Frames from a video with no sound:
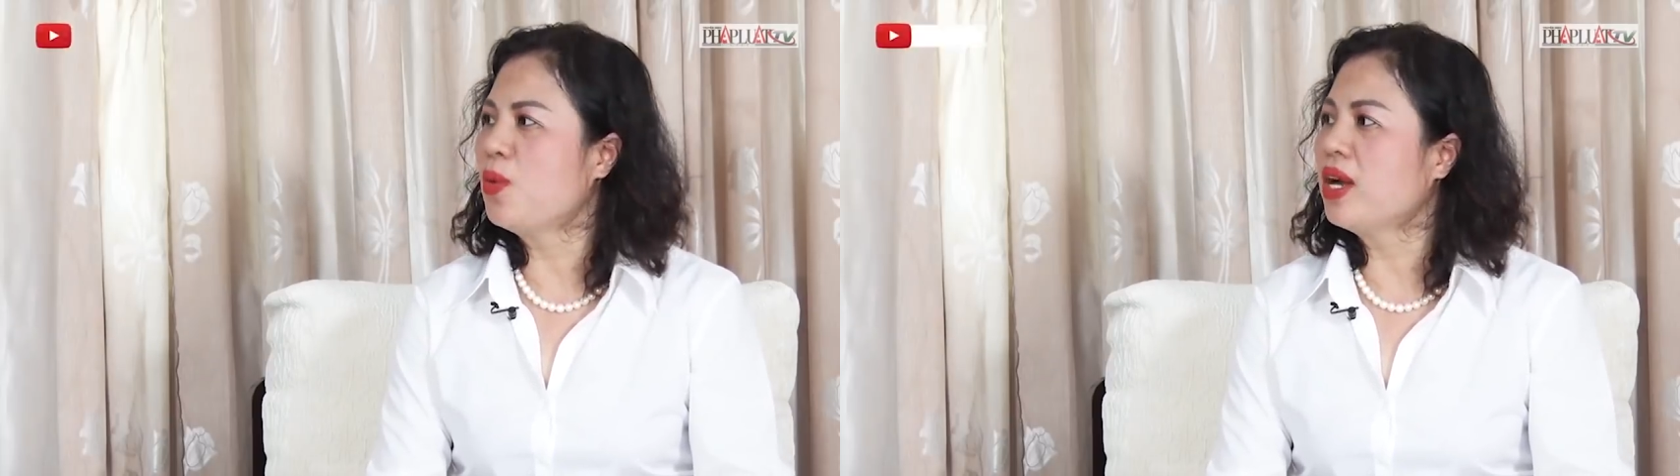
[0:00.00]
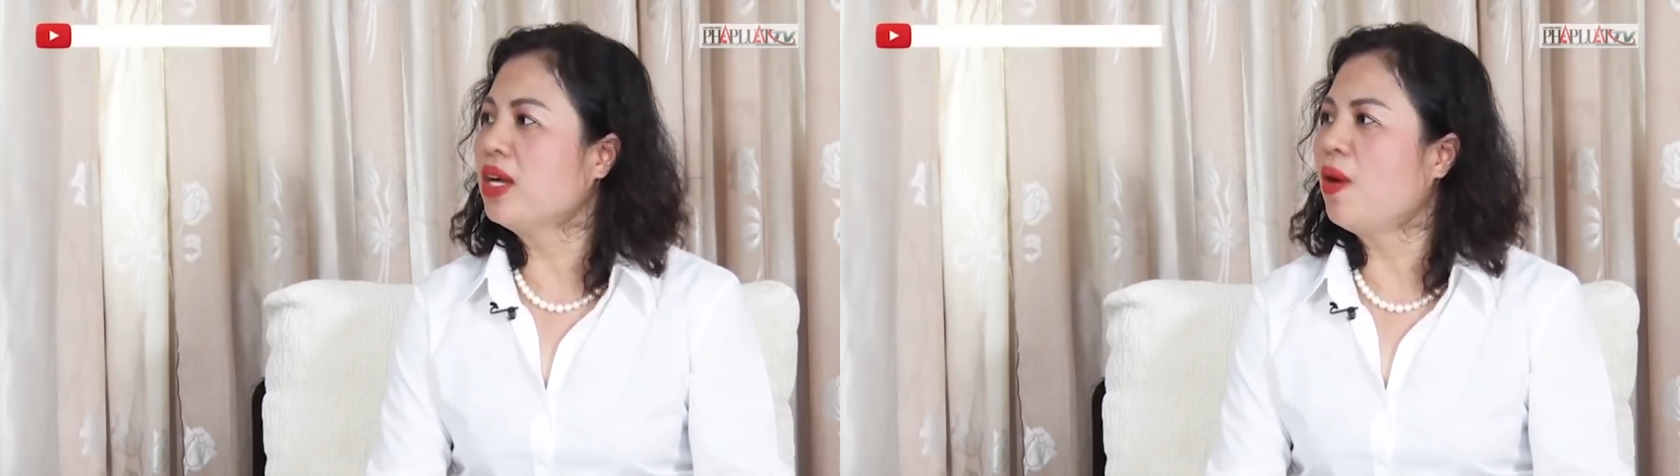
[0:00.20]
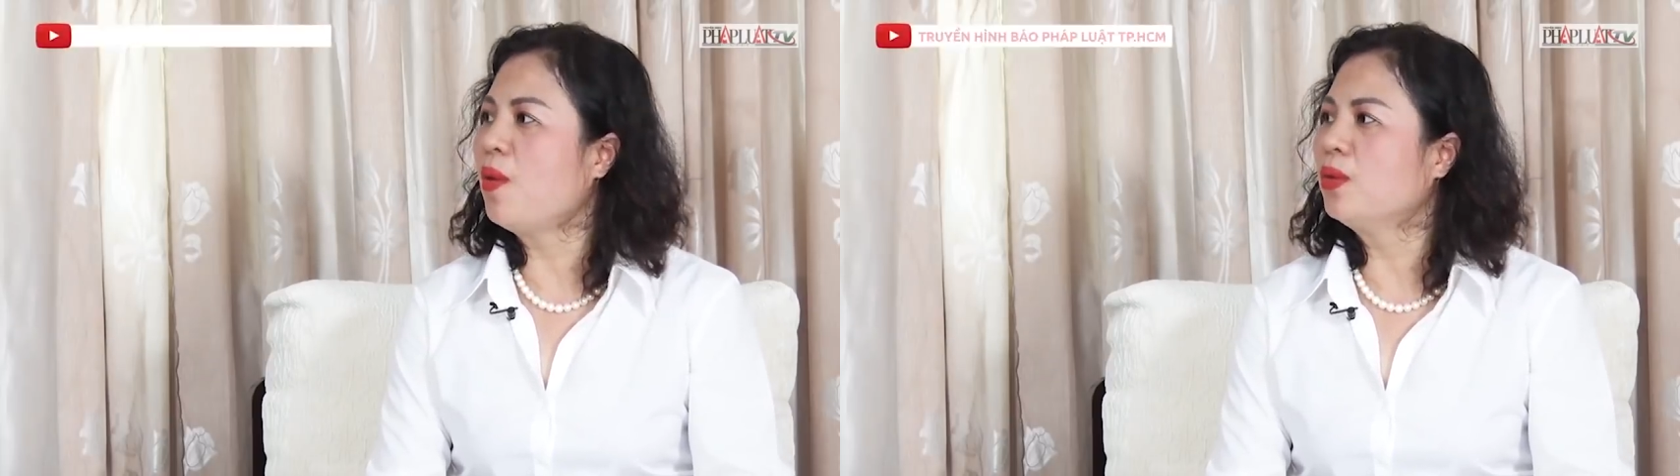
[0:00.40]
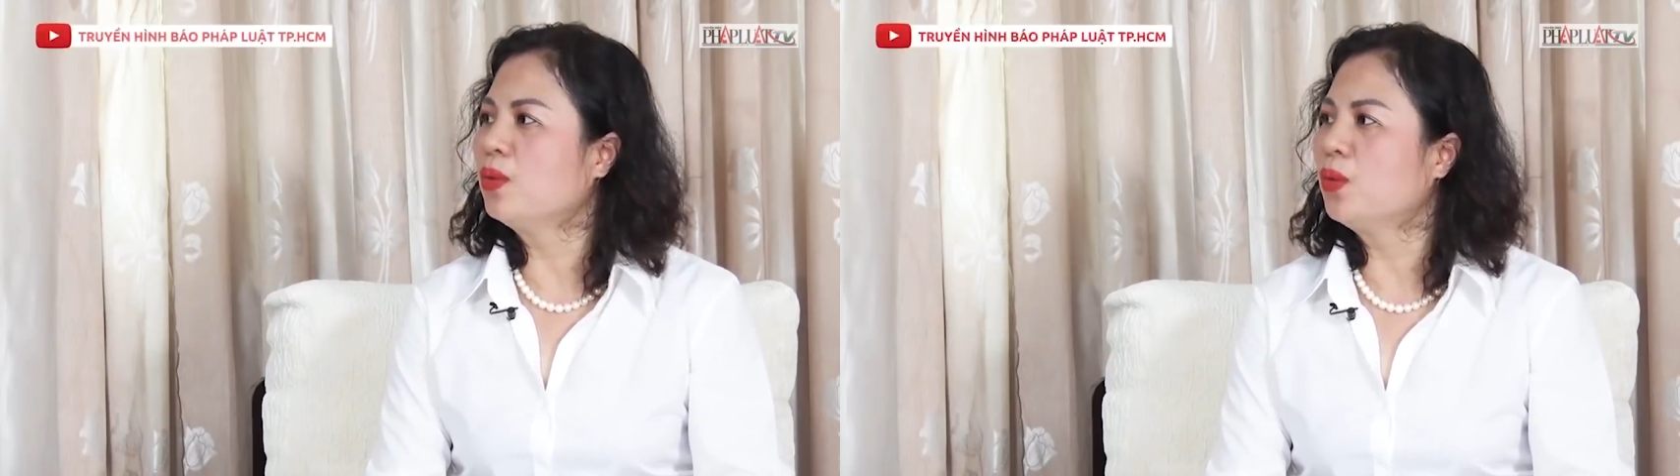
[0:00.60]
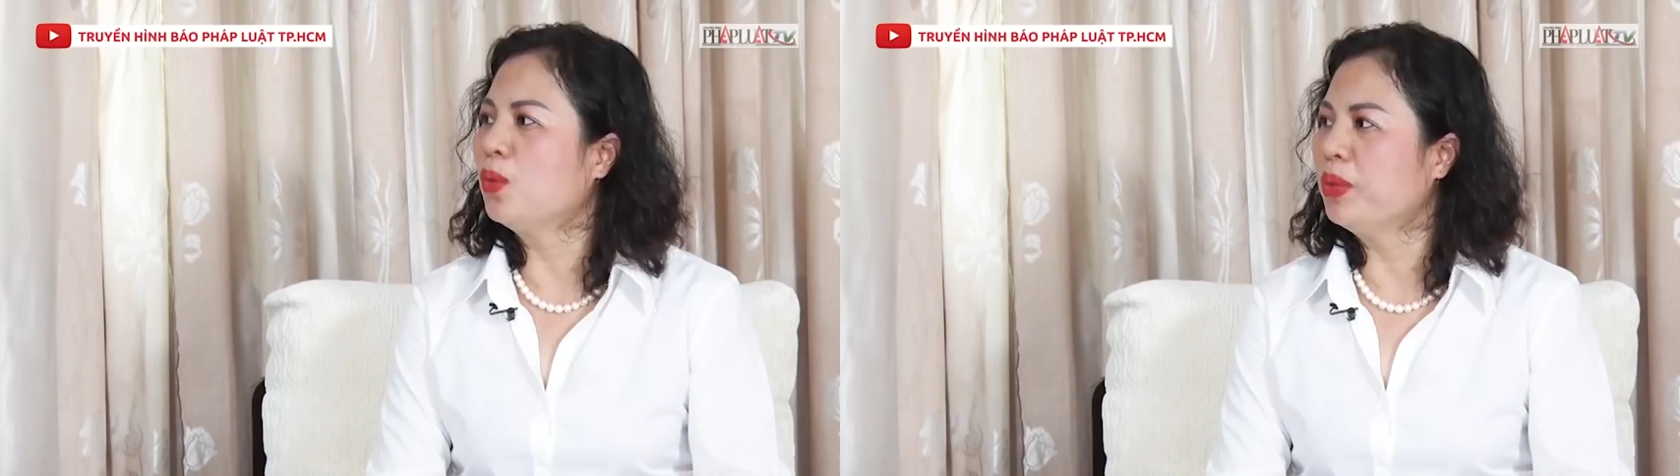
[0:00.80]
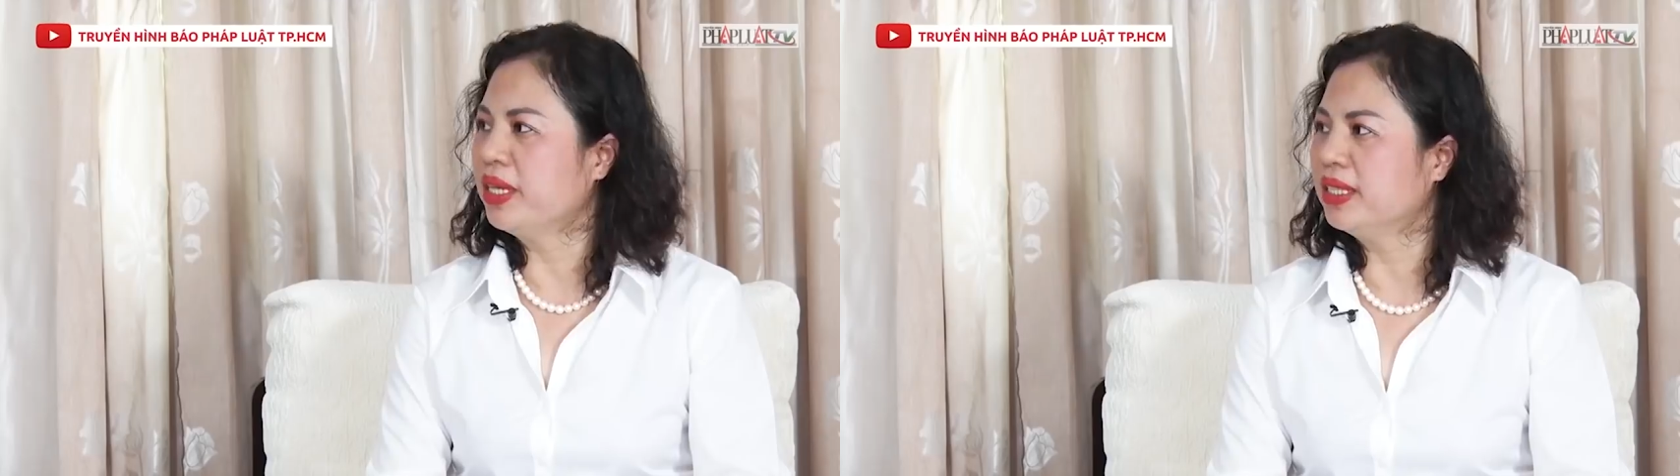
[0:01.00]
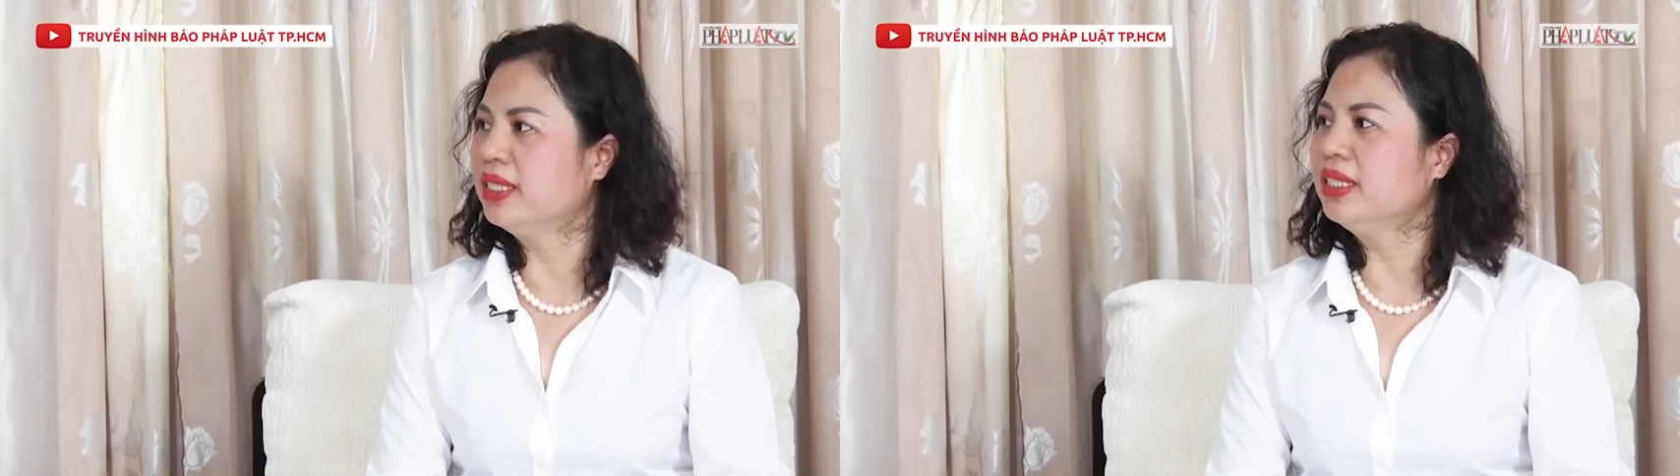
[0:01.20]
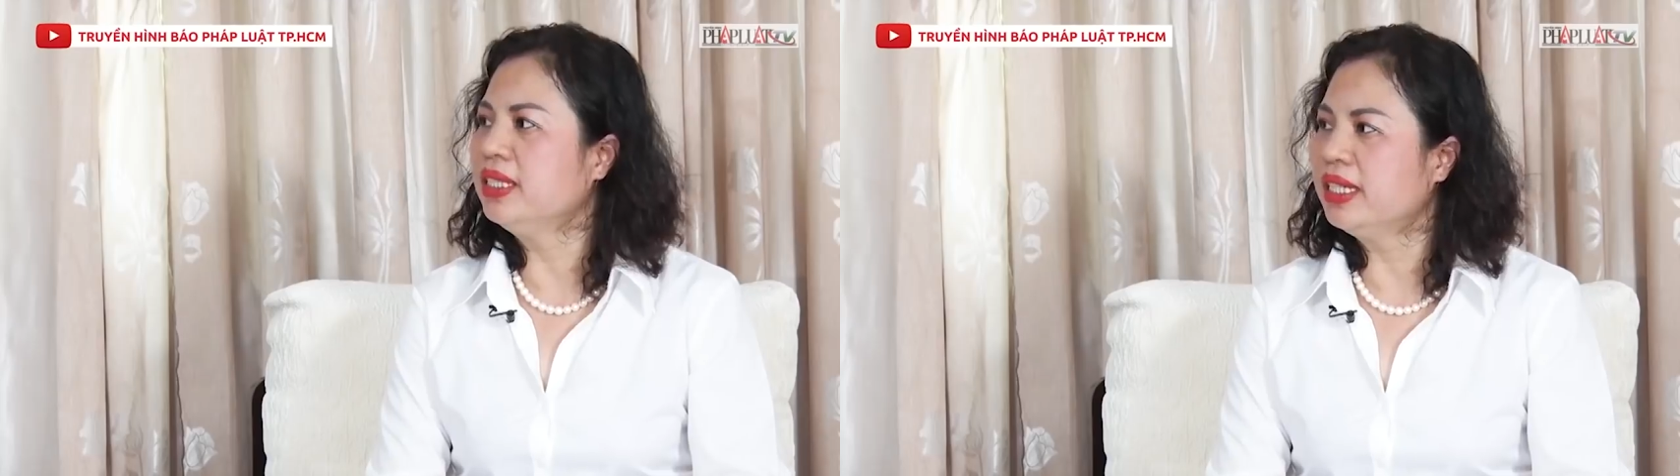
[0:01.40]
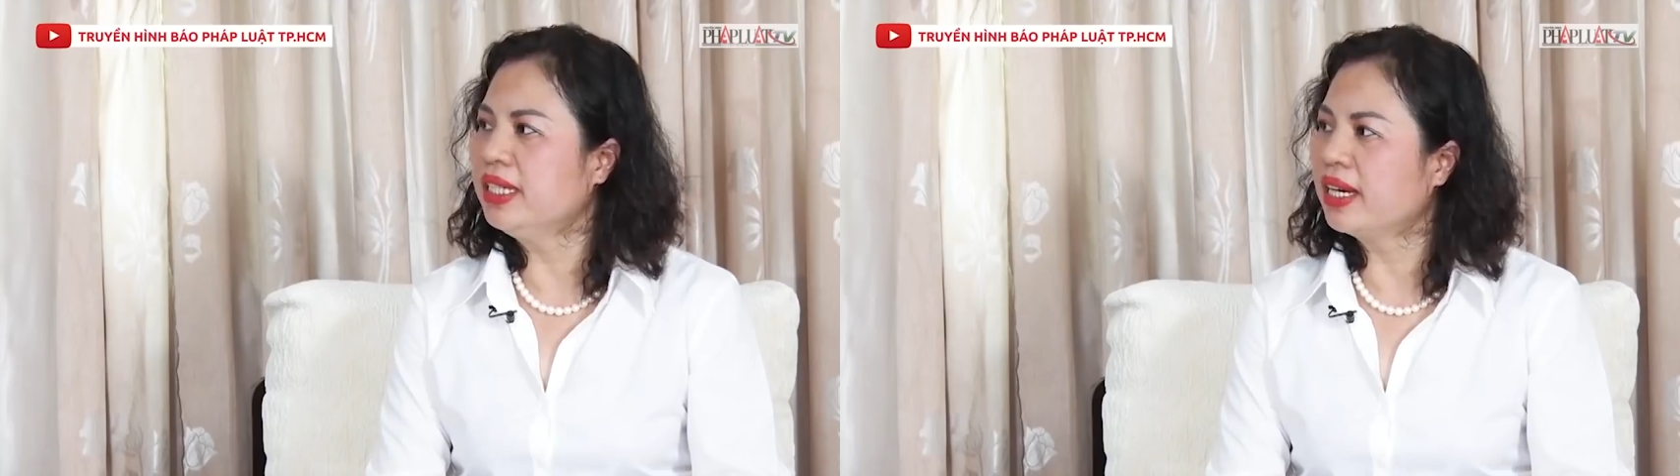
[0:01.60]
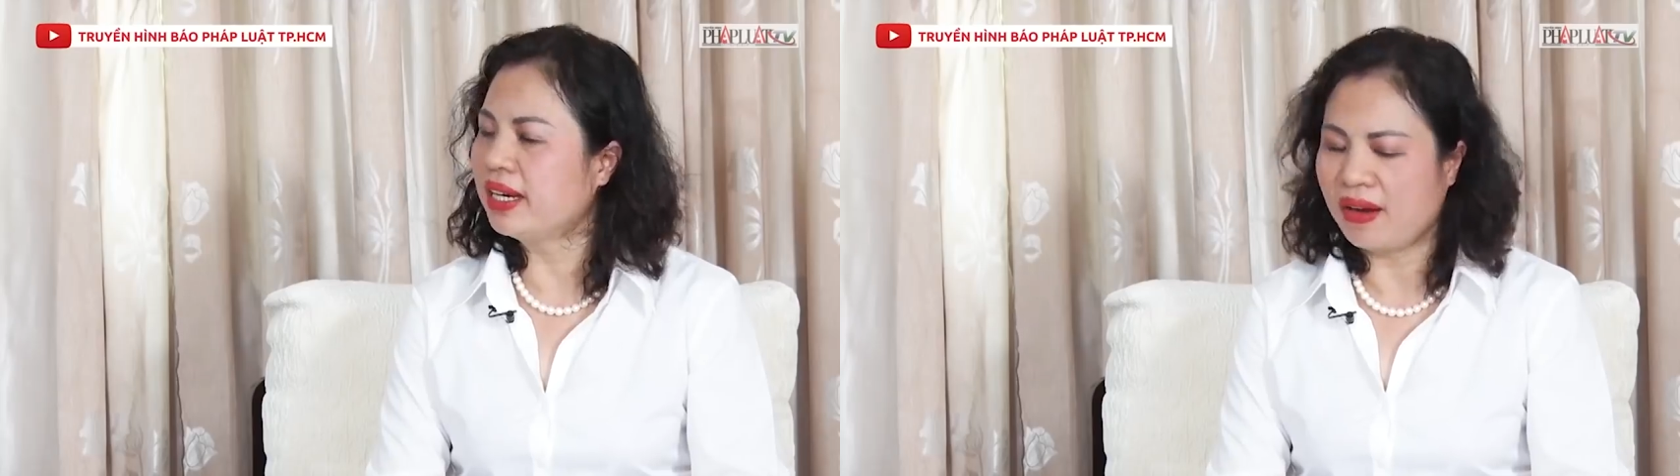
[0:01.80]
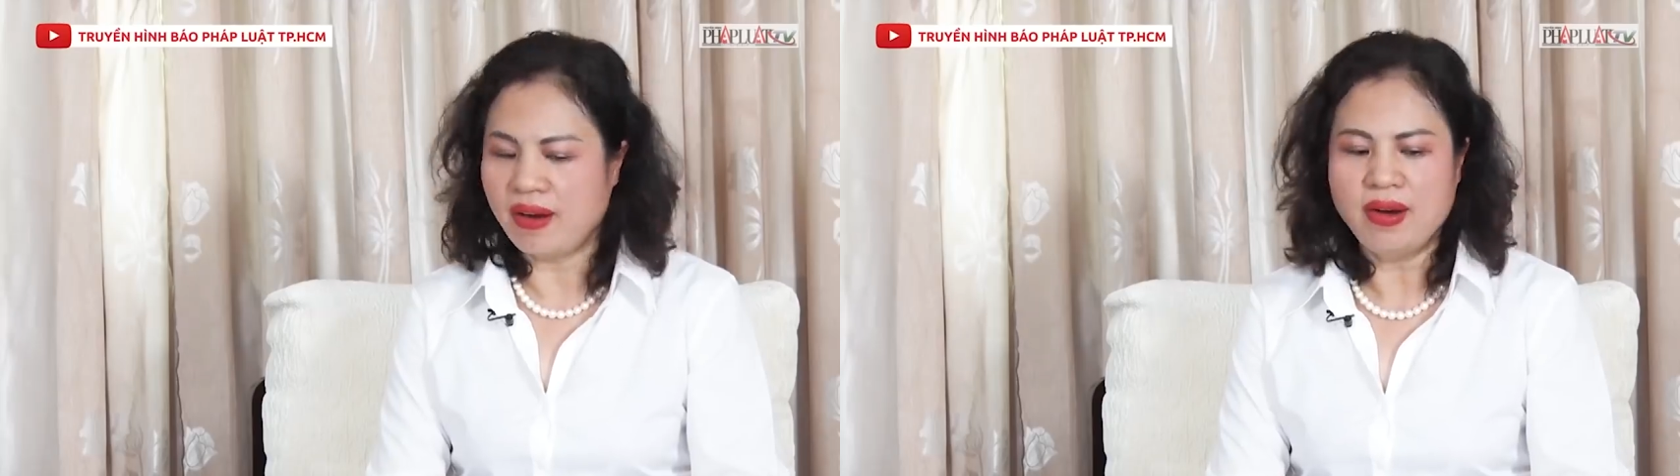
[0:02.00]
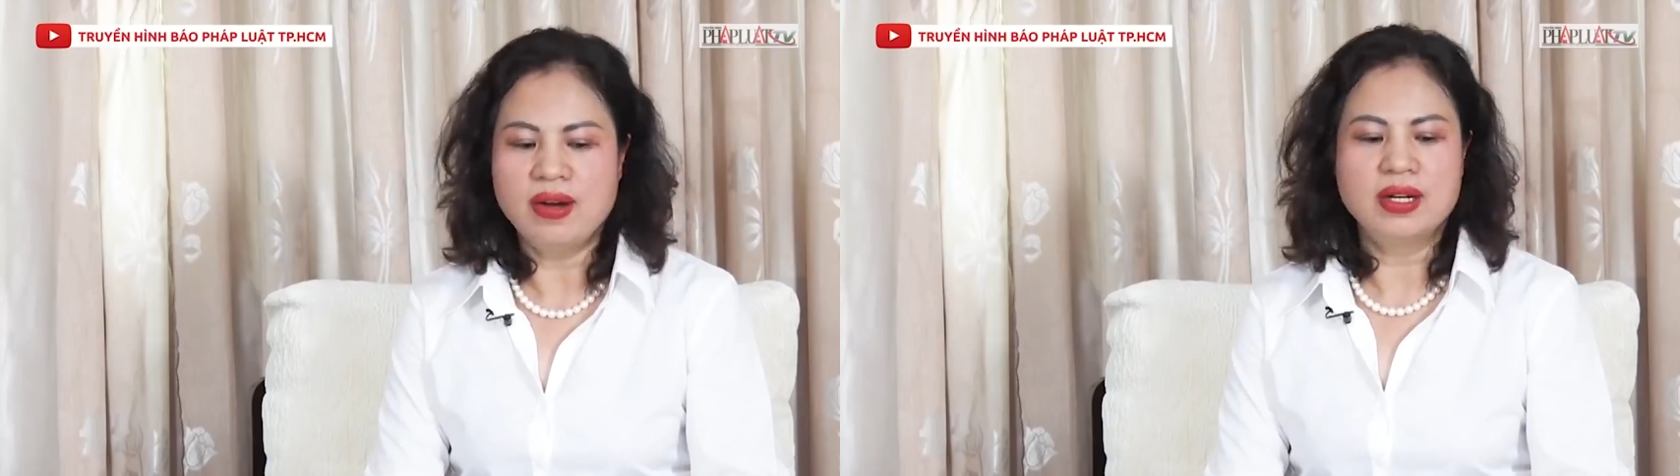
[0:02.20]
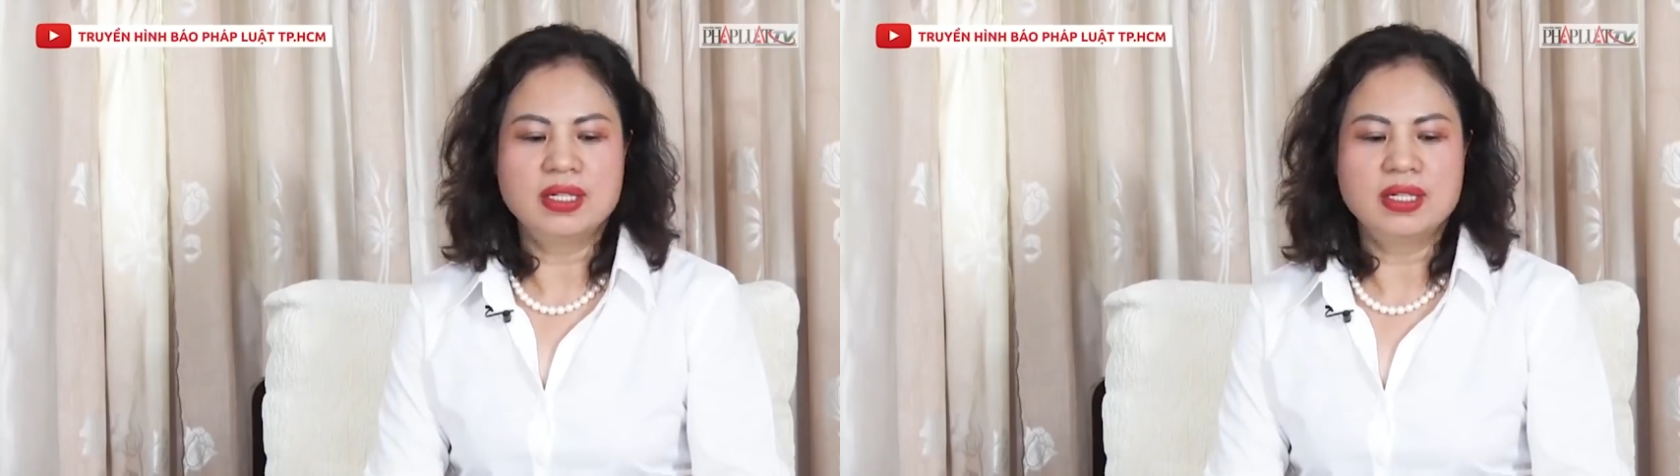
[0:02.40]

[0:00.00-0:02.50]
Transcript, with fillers: dỗ các con của mình những kỹ năng đó.